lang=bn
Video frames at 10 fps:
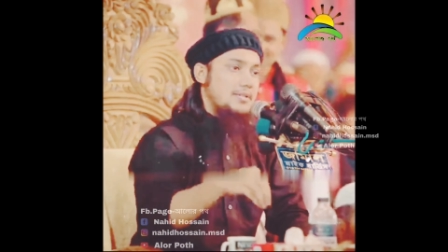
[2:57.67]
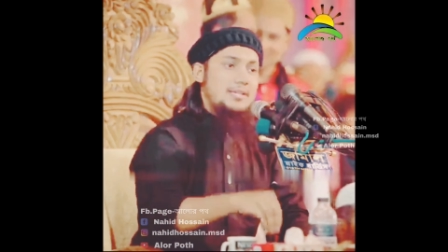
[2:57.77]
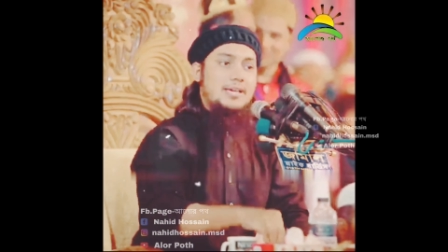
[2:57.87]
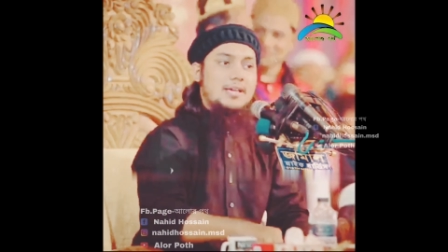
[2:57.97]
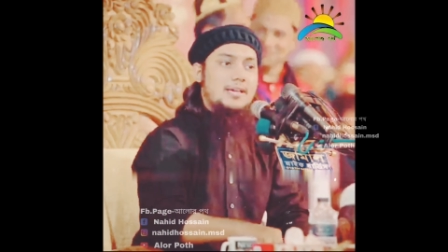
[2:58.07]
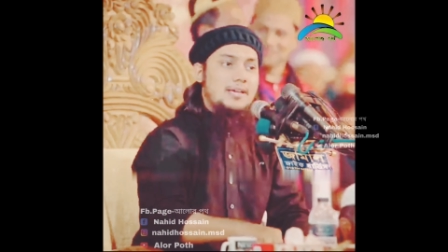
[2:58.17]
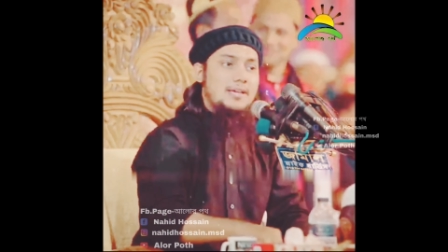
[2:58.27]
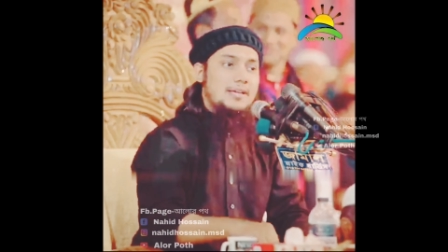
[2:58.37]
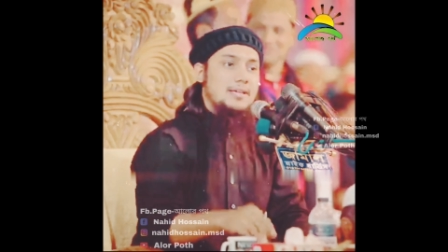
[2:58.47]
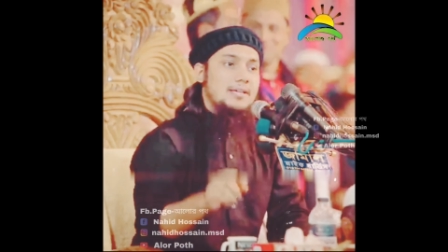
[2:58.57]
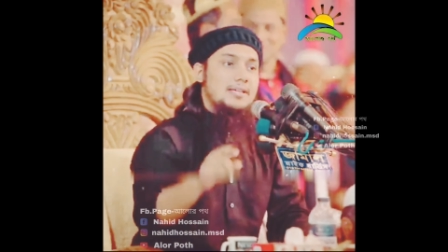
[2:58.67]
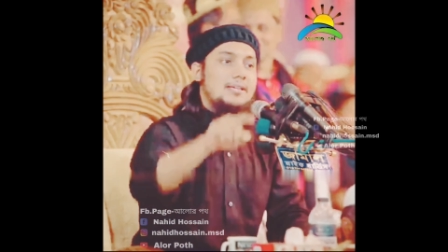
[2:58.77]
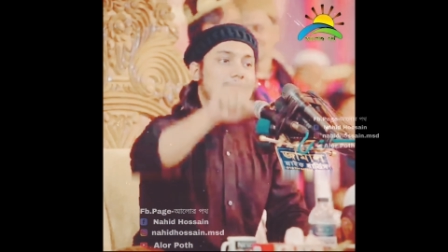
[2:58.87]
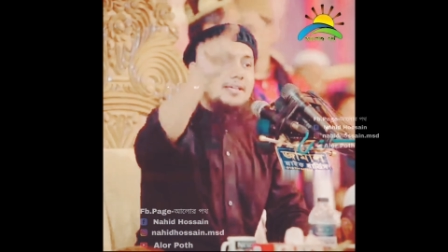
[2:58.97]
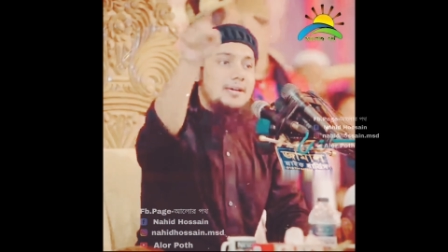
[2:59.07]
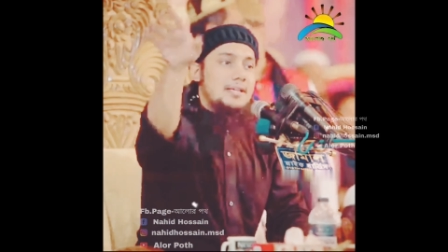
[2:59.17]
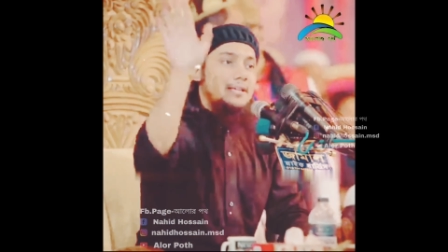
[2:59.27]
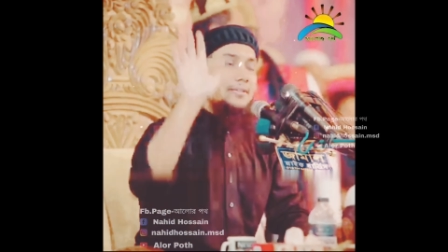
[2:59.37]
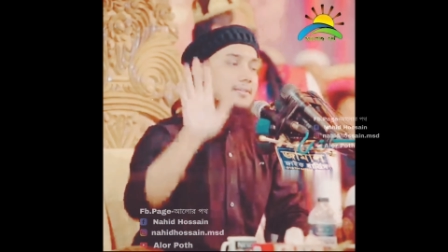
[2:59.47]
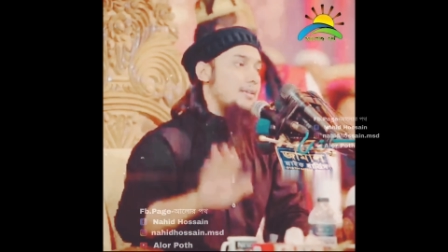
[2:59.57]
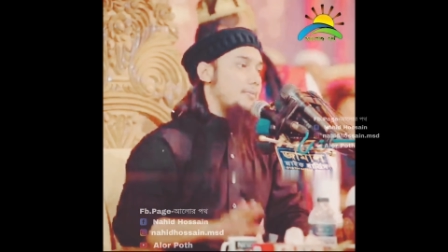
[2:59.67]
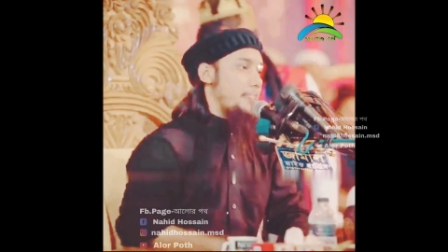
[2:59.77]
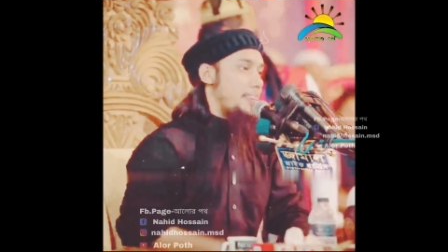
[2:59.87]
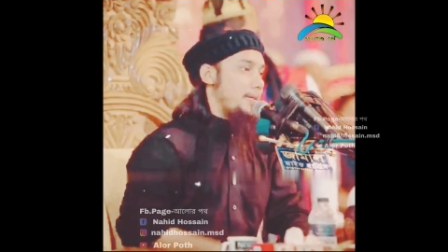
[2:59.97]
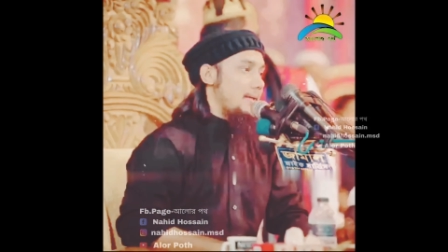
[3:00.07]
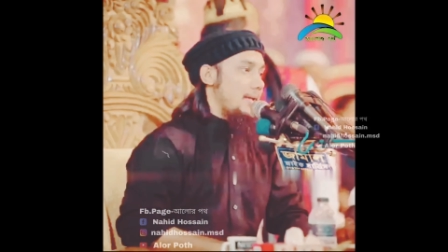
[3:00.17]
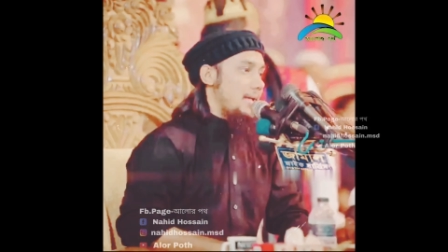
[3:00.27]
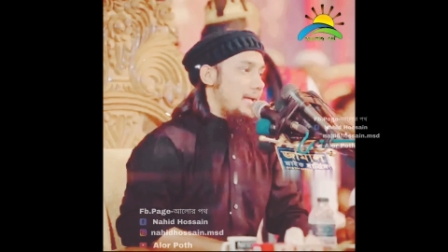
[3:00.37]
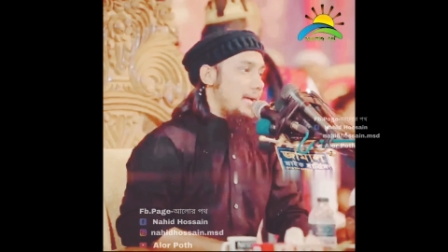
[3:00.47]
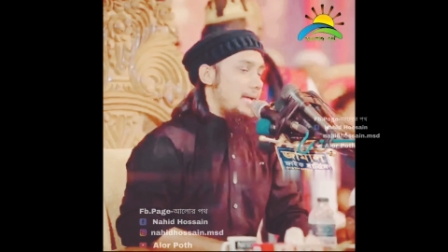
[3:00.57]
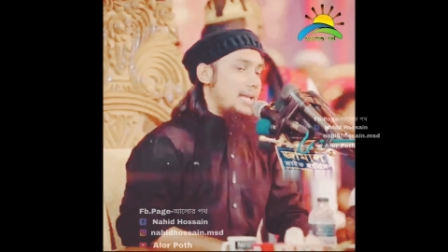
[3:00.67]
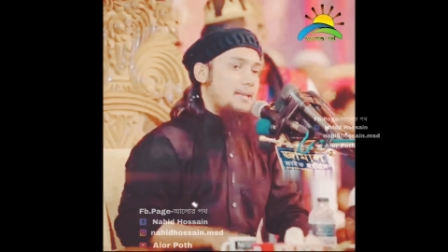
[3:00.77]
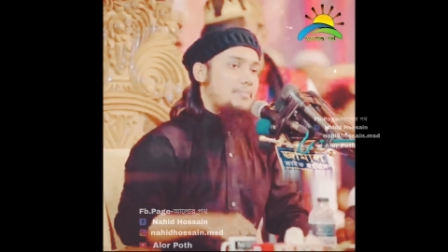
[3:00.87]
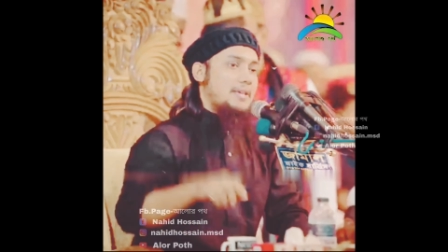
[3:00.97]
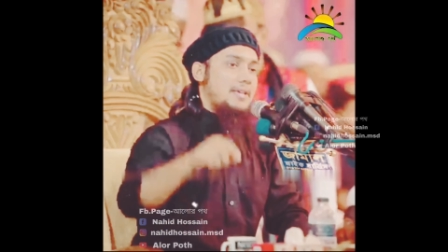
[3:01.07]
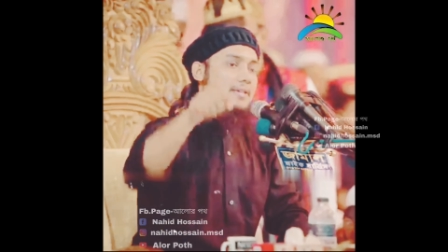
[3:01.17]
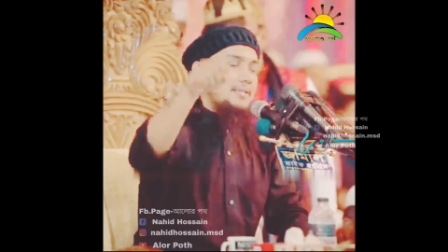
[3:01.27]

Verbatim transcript: মসিহকে ঈসা আলী ইসালাম আল্লাপাকে